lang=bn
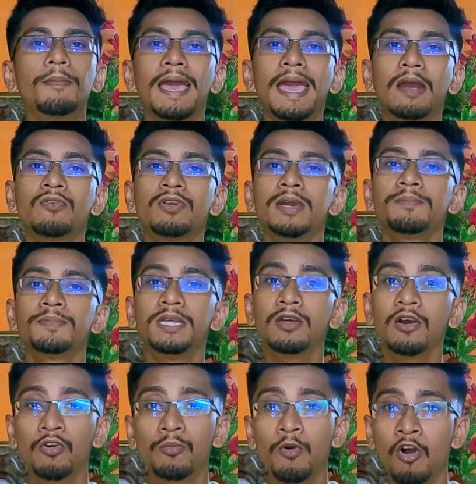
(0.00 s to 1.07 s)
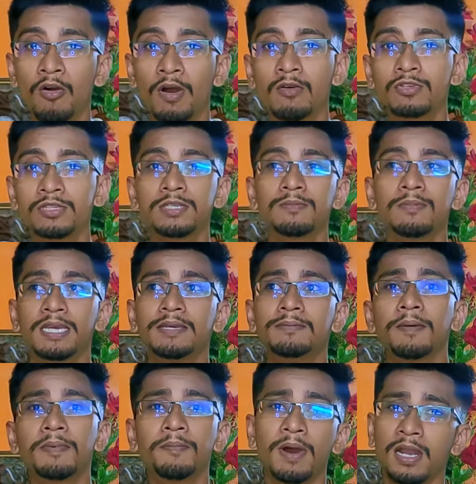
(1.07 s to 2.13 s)
বা অ্যাকোরিয়াম কিরকম হওয়া উচিত বা
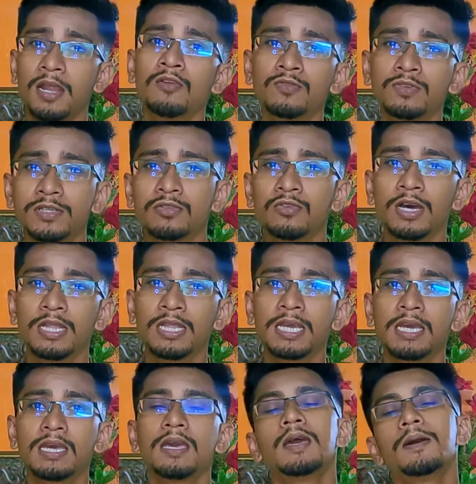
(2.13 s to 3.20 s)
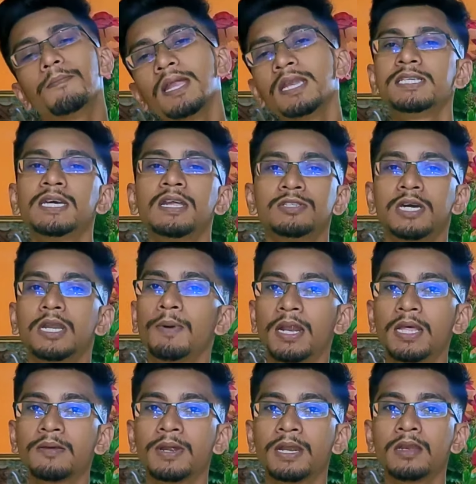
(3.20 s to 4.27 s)
কিভাবে বানানো উচিত দোকান থেকে বা নিজেরাও যারা
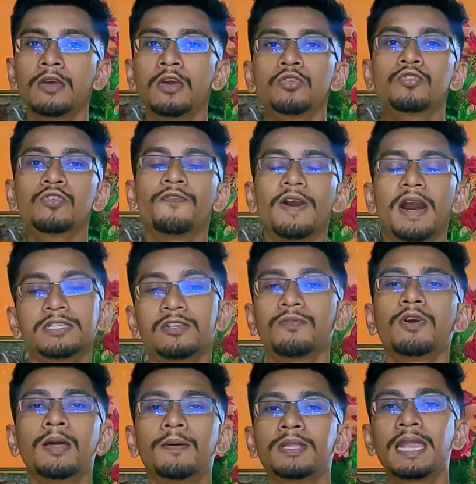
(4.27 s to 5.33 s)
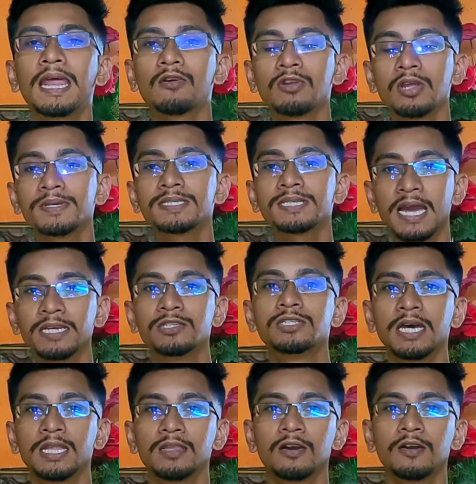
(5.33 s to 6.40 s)
বানাতে পারেন তো ফার্স্ট অফ অল আমাদের অ্যাকোরিয়ামের সাইজ
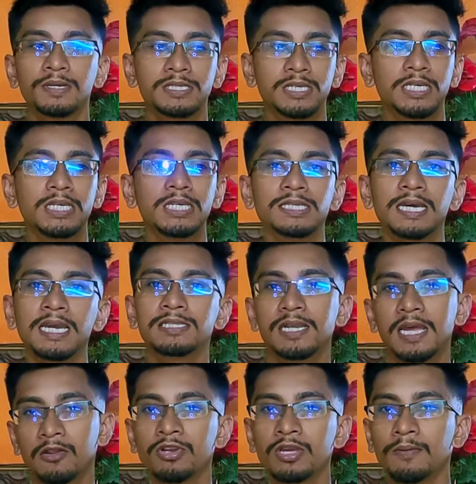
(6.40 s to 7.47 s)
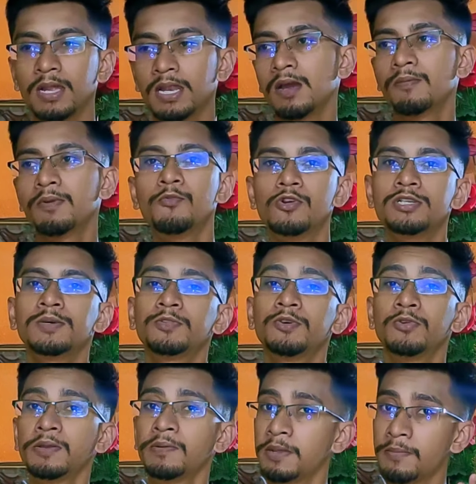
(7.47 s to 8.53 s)
জানতে হবে যে কি সাইজের অ্যাকোরিয়াম আনলে আমরা পর্যাপ্ত
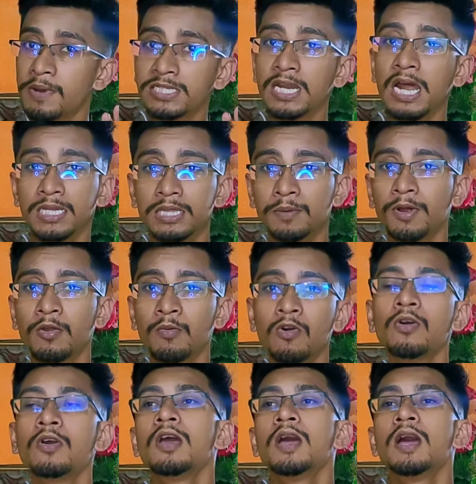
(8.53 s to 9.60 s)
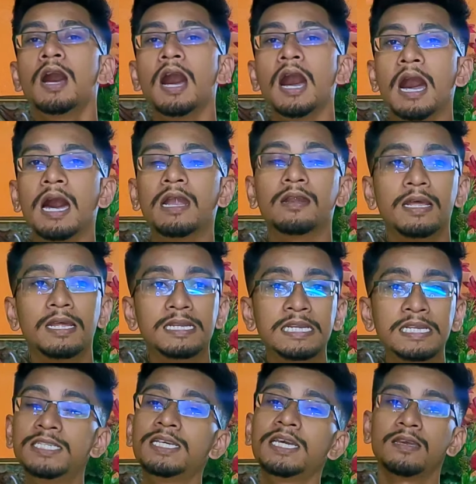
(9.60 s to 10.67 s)
পরিমাণে মাছ রাখতে পারবো আর
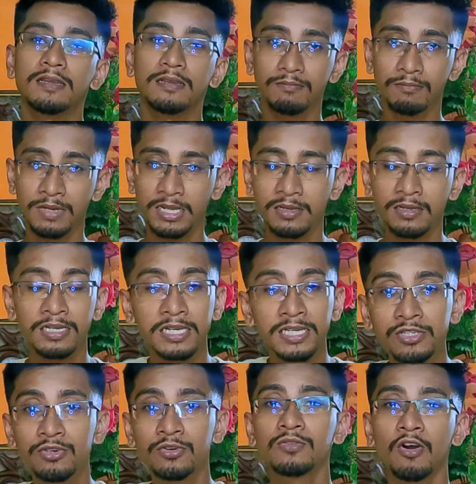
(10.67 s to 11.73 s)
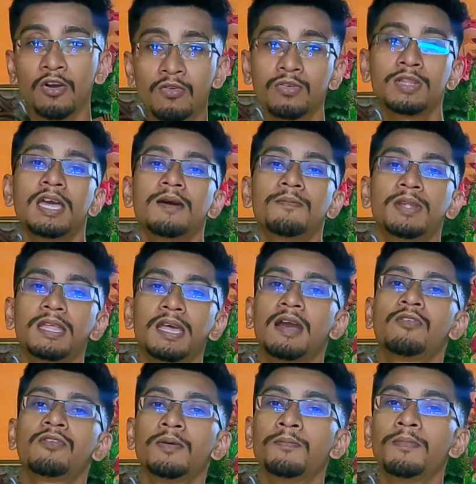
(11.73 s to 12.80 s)
নিজে মানে নিজ দক্ষতায় আপনাদের
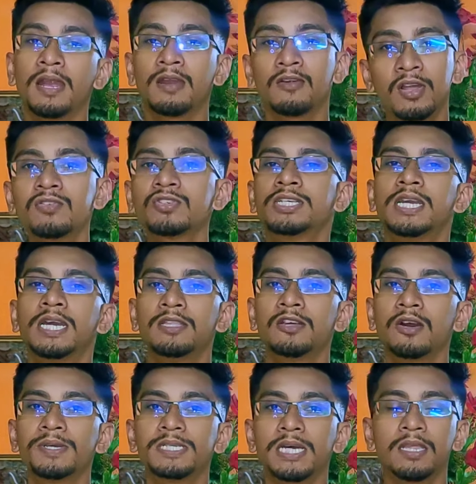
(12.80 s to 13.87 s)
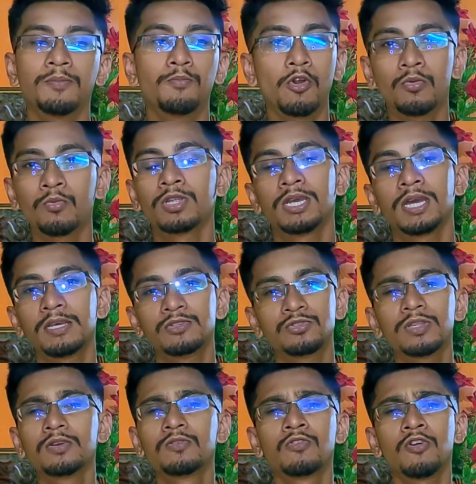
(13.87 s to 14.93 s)
অ্যাকোরিয়াম বানানোটাও শিখে নিতে হবে যাতে পরবর্তীকালে
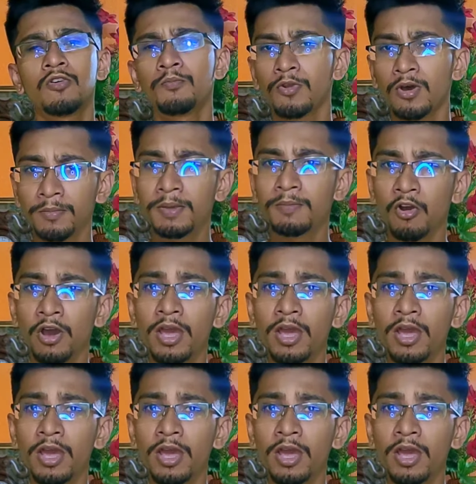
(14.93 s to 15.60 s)
যদি কোনো রকম প্রবলেম